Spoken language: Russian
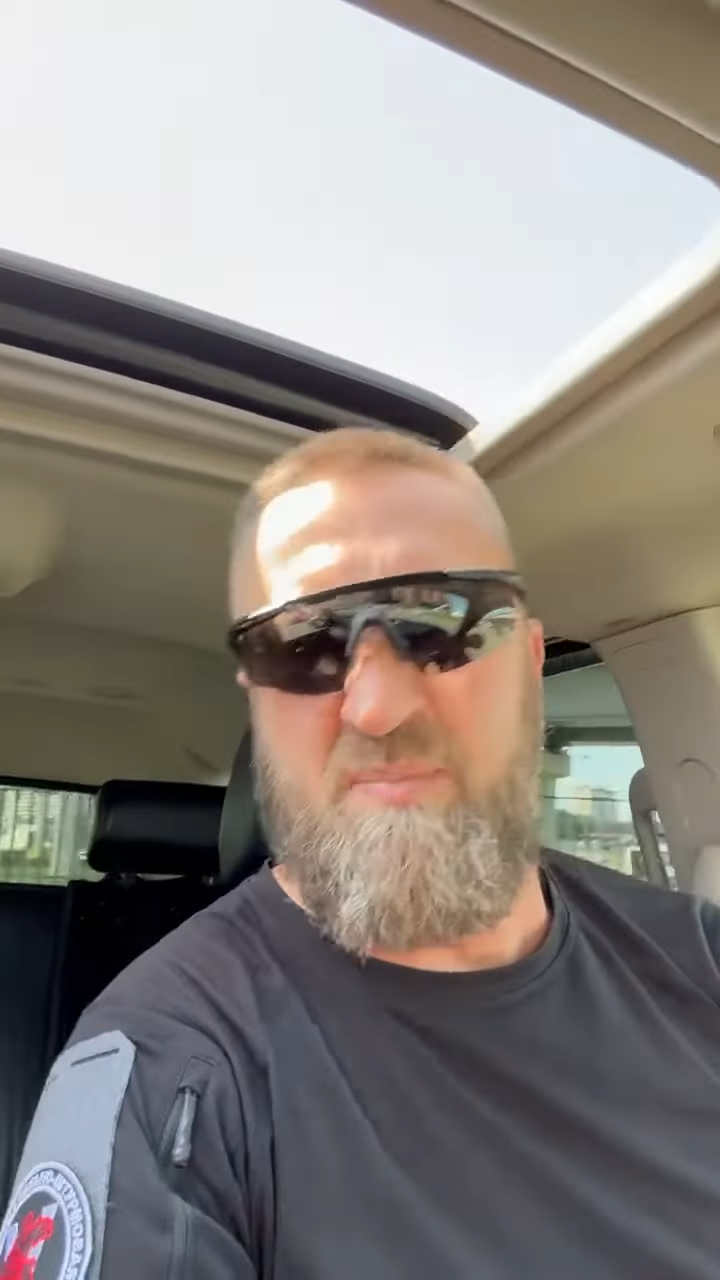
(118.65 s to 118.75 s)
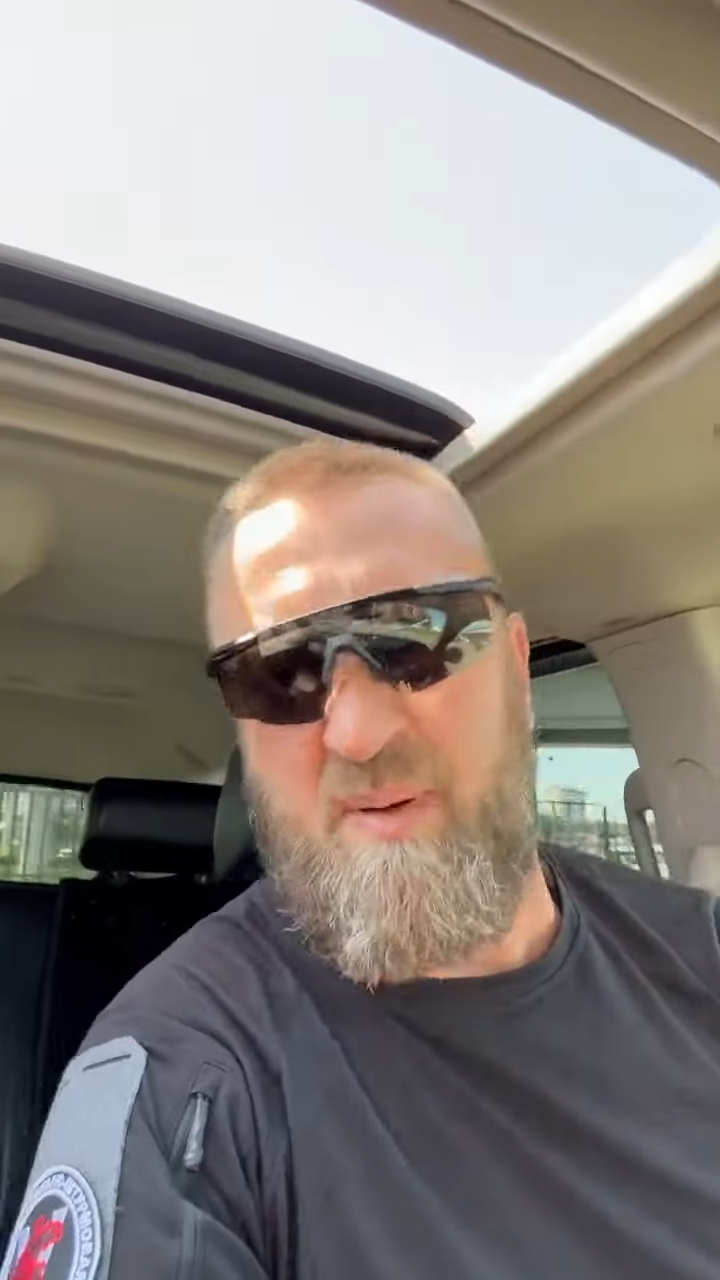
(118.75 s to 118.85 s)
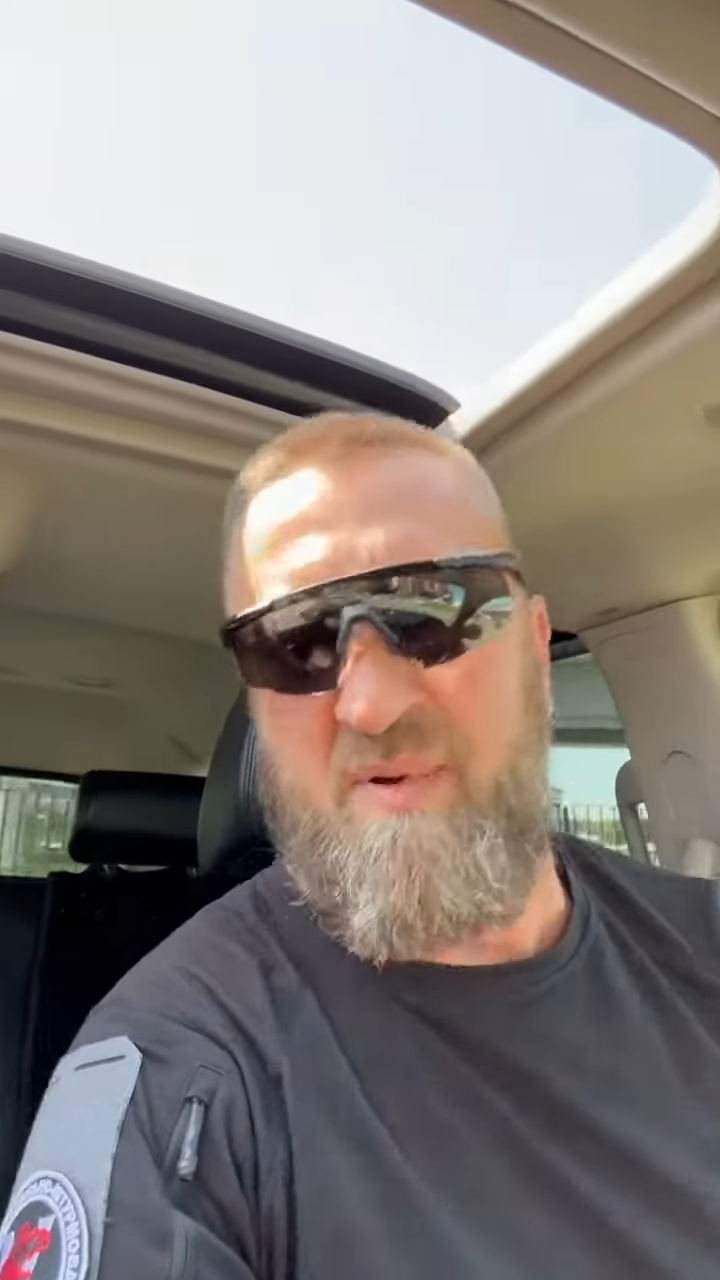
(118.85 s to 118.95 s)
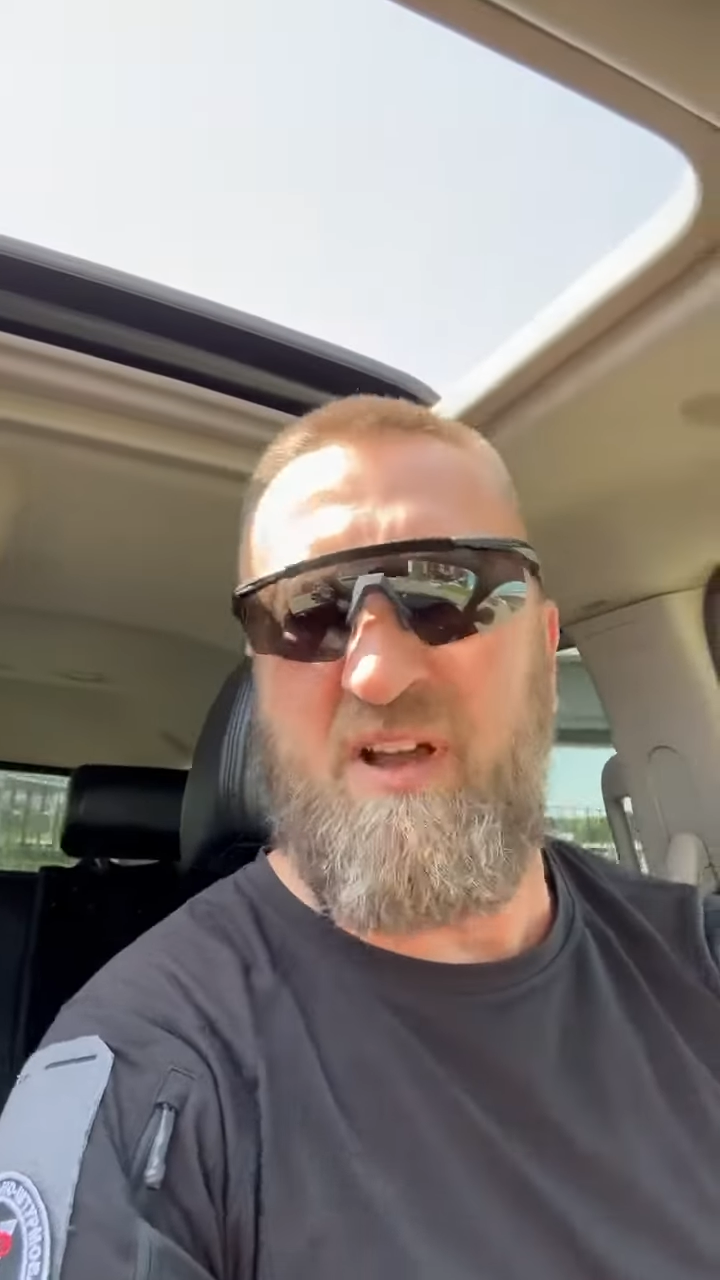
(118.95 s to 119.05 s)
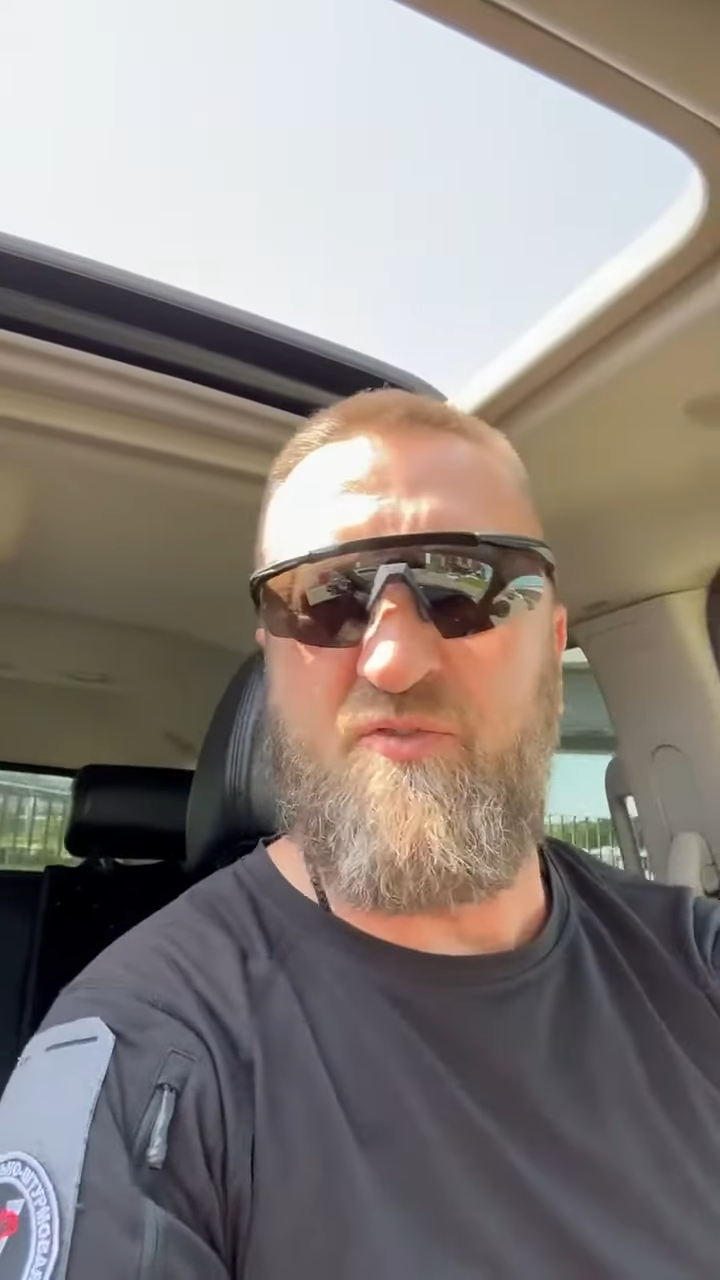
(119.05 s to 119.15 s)

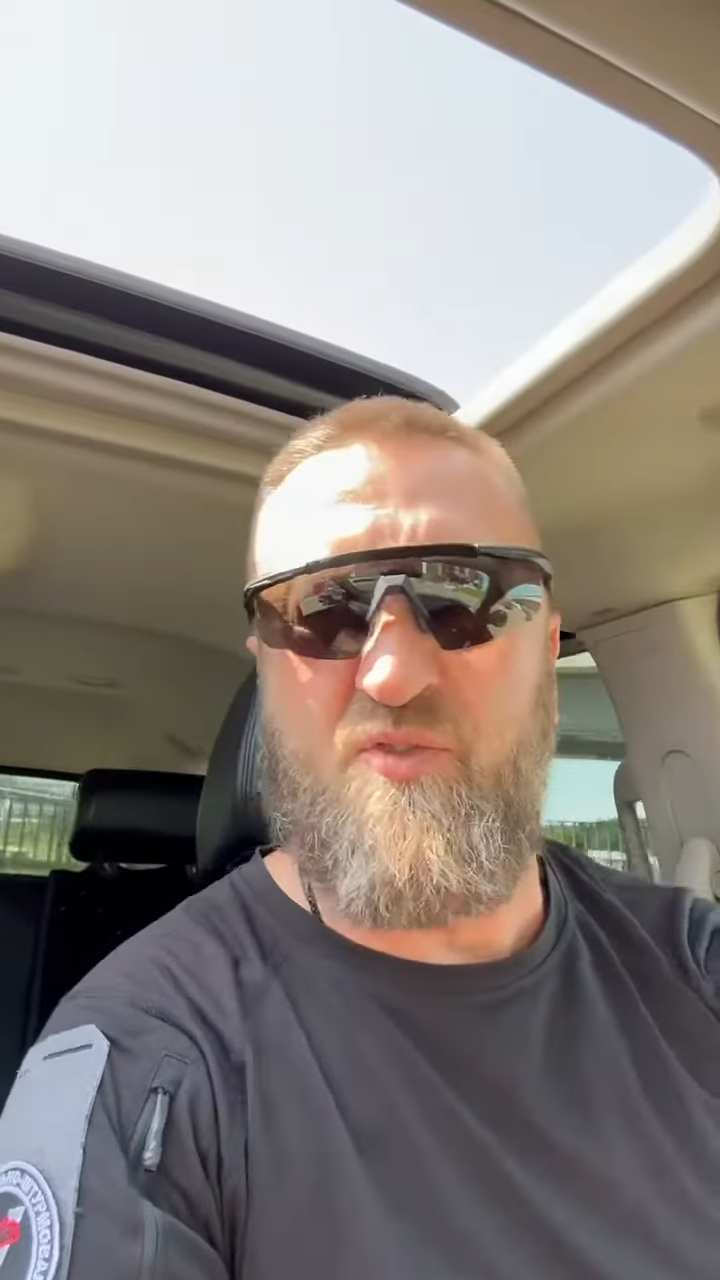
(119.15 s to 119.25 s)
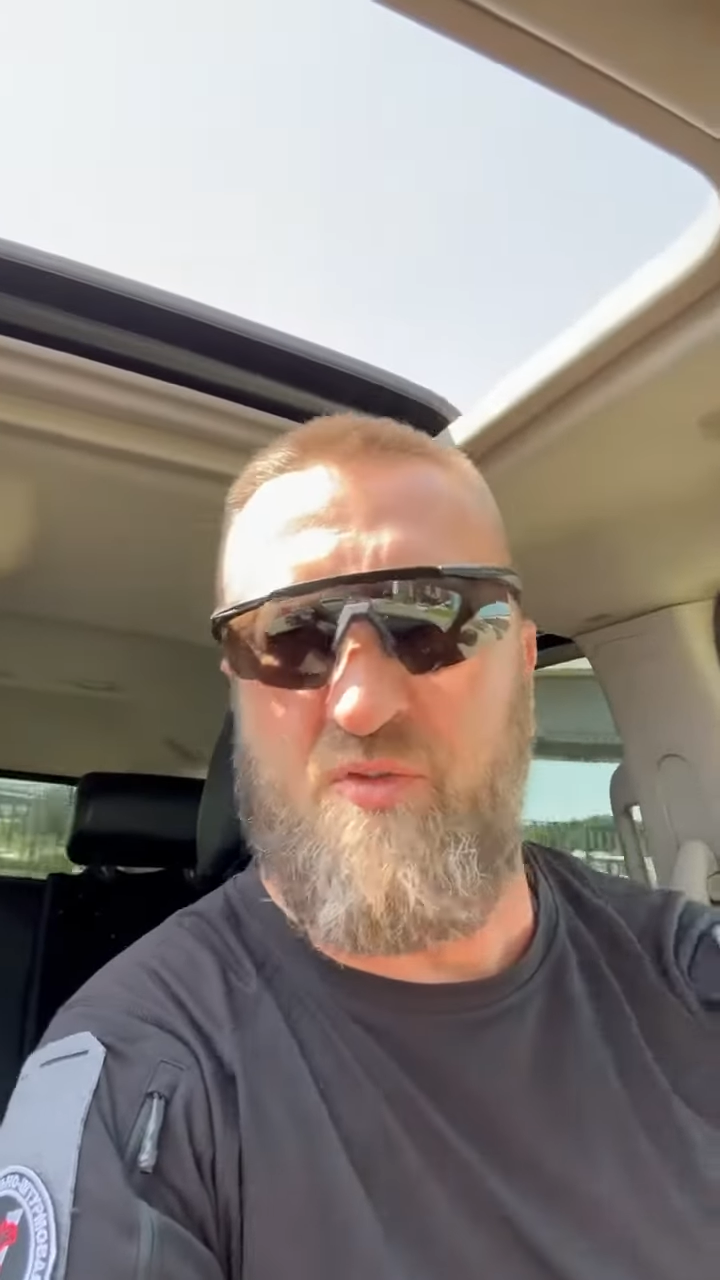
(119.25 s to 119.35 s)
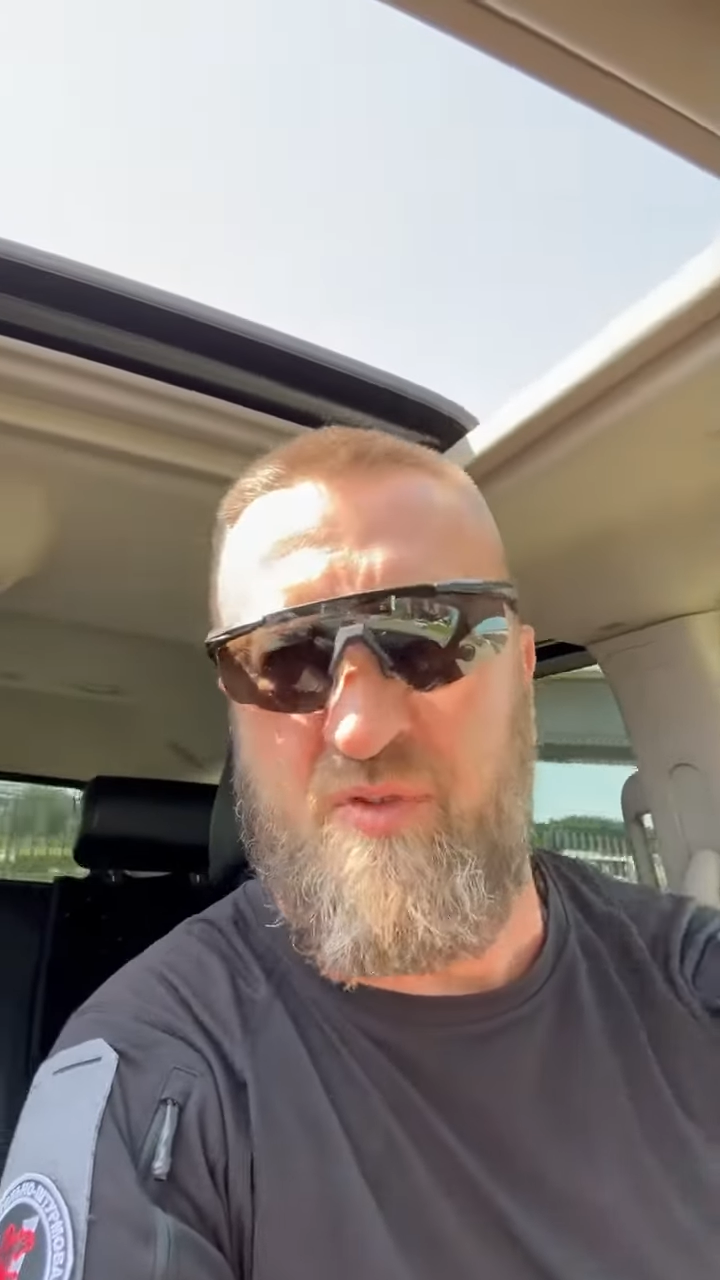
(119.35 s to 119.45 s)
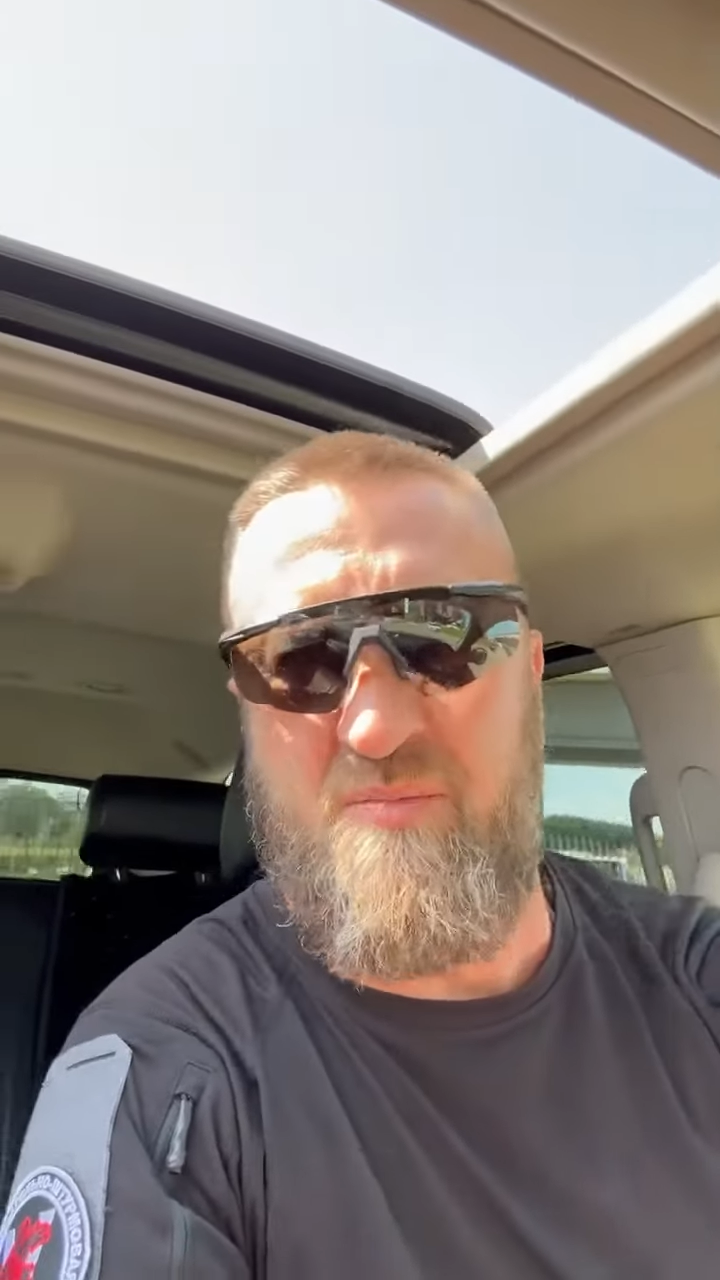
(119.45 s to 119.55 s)
помогать фронту.